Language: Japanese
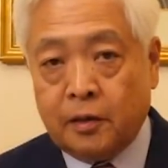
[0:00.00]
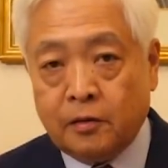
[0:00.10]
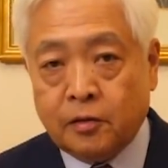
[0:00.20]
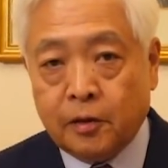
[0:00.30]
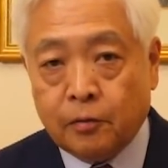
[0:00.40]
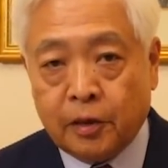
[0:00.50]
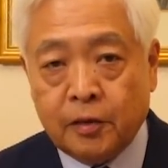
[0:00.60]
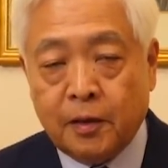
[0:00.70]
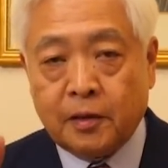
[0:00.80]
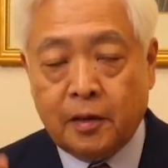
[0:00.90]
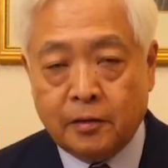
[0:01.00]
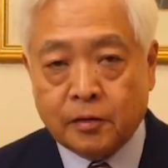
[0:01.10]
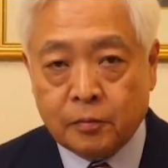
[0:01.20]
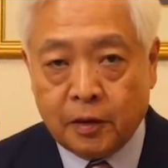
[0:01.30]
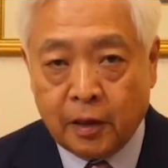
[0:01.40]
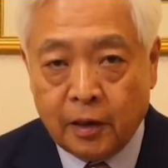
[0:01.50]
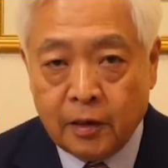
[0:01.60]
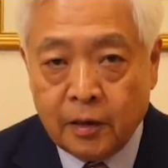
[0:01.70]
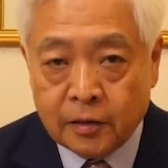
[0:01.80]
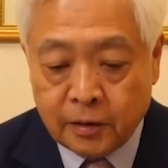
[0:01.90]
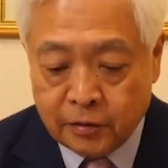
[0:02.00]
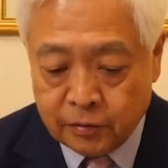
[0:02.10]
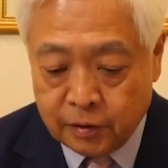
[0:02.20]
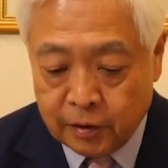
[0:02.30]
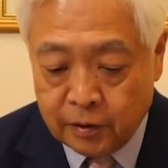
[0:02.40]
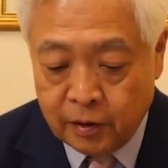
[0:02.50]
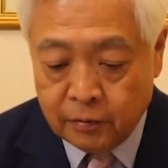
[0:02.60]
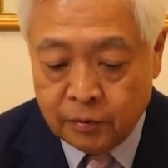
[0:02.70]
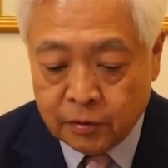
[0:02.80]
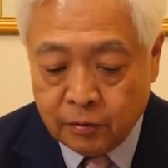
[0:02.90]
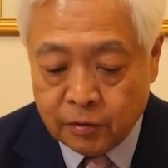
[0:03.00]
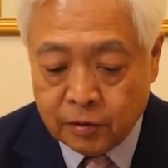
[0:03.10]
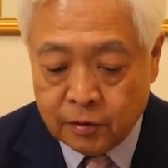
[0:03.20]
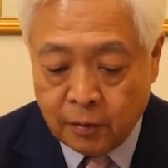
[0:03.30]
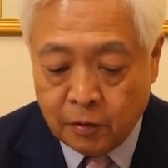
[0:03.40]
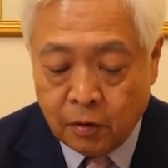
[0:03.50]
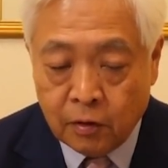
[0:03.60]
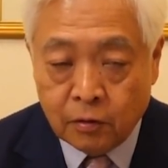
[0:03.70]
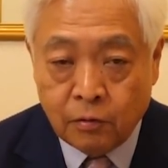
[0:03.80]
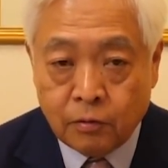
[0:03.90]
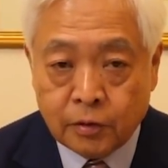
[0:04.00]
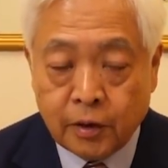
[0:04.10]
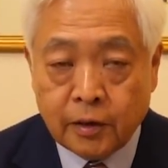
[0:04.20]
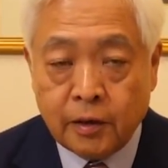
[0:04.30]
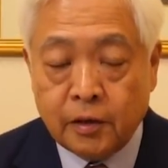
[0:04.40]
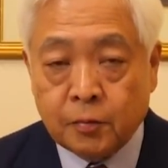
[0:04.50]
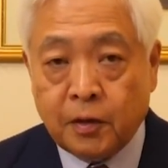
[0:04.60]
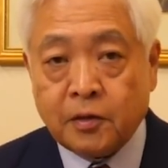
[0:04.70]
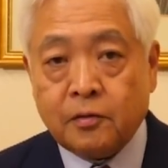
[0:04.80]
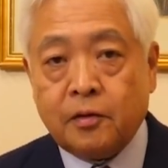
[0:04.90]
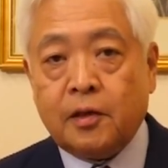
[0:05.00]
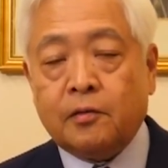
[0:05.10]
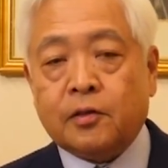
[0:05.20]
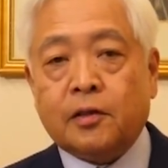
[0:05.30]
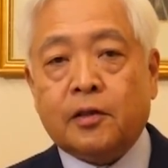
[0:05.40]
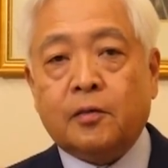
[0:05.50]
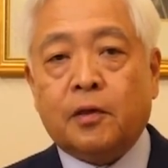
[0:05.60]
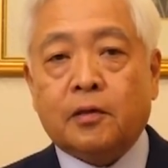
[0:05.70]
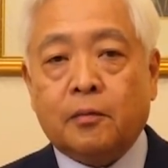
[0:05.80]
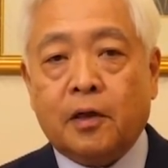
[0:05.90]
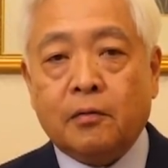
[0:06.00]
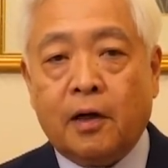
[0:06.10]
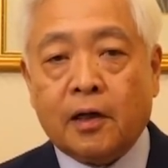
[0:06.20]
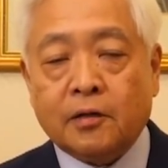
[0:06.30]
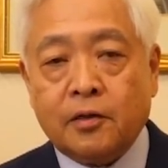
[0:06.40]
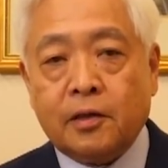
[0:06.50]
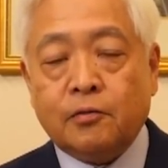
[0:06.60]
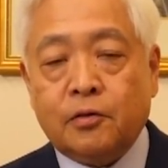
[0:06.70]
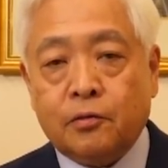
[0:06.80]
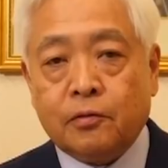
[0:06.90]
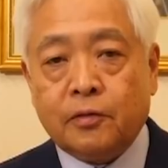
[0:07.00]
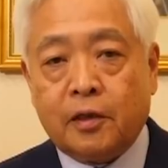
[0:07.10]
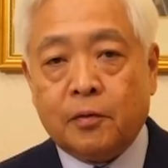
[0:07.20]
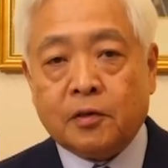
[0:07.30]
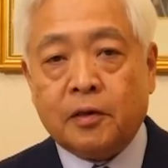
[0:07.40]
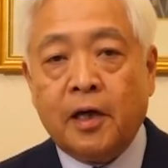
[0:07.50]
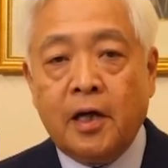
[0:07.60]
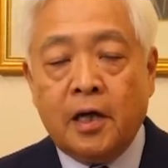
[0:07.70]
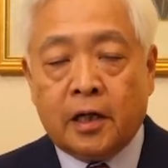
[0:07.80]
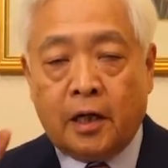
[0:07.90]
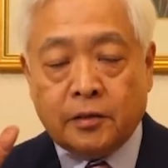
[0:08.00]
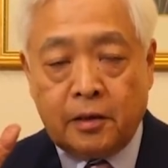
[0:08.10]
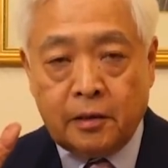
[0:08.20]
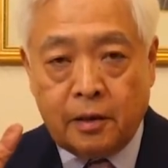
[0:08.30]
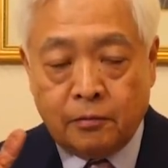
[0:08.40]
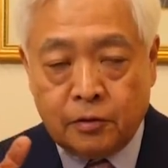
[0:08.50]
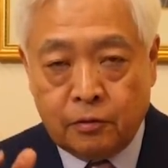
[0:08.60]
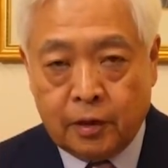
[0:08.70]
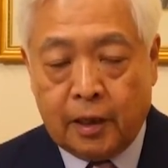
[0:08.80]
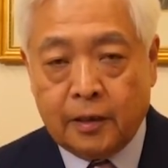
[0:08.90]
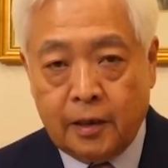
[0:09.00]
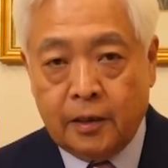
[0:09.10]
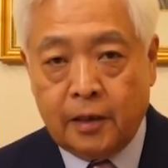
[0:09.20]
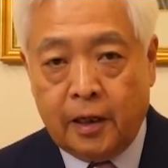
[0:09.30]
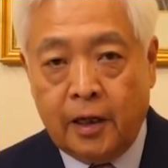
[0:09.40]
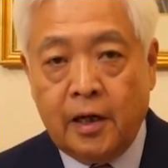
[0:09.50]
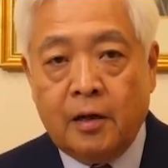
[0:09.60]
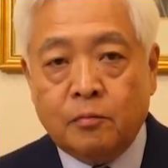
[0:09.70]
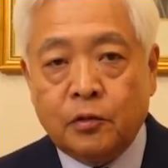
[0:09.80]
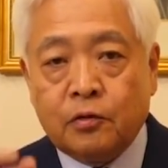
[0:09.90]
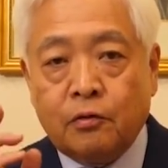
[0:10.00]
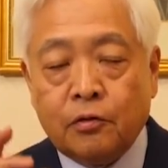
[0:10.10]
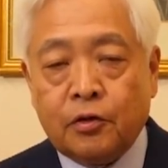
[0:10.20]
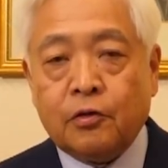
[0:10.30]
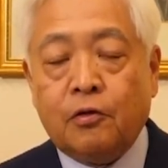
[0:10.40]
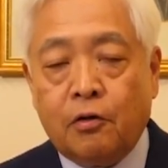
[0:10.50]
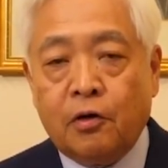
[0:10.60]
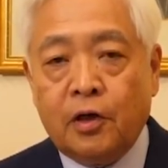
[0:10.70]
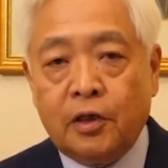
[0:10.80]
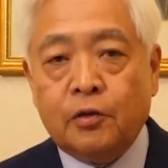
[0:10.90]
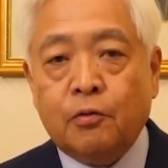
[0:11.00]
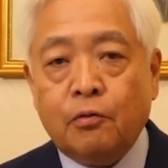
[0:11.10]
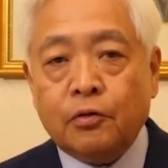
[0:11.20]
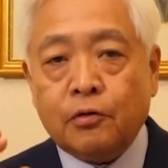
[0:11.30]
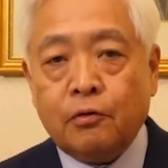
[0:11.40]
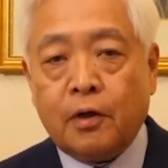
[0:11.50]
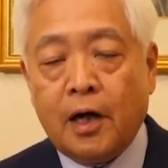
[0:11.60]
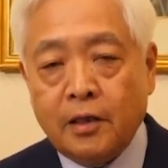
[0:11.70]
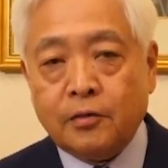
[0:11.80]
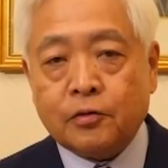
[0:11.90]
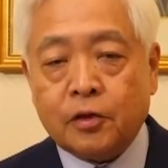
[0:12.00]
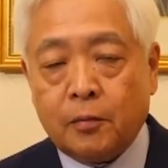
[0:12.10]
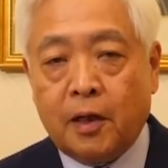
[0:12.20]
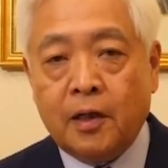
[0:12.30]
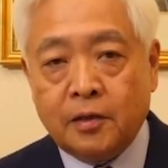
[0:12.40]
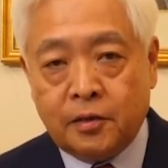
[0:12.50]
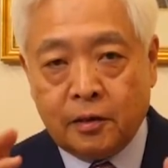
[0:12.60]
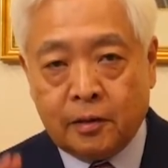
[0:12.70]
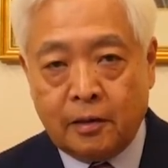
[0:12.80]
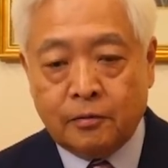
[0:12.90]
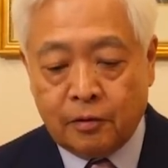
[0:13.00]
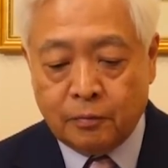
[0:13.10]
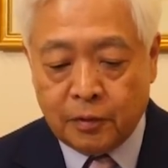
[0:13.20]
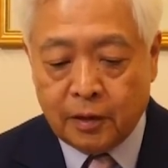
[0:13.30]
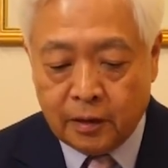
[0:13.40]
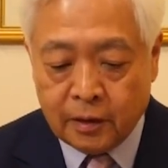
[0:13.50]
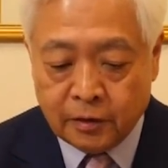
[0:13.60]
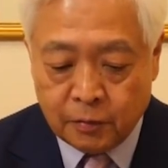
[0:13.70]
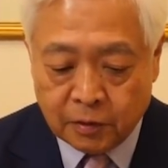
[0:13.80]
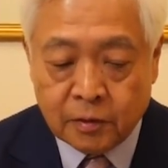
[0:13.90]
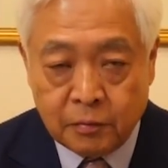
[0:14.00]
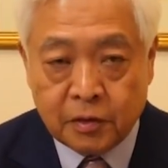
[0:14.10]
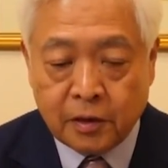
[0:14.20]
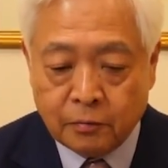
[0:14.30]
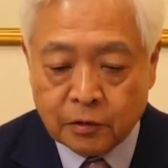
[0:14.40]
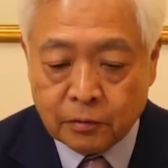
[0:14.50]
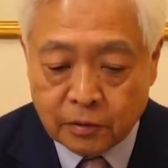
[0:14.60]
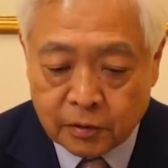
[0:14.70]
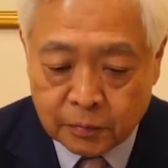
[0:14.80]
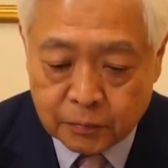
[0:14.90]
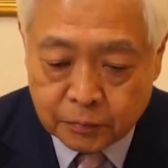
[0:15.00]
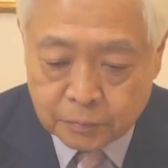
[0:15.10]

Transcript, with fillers: たっつってくるか決まってないですまだ最終的にウィスコンシンでも合法的に1%以内の差で決まった場合は課税直しということになりますので課税直しの過程で無効票違法票を排除すれば絶対にトランプが勝ちますミシガンもそうです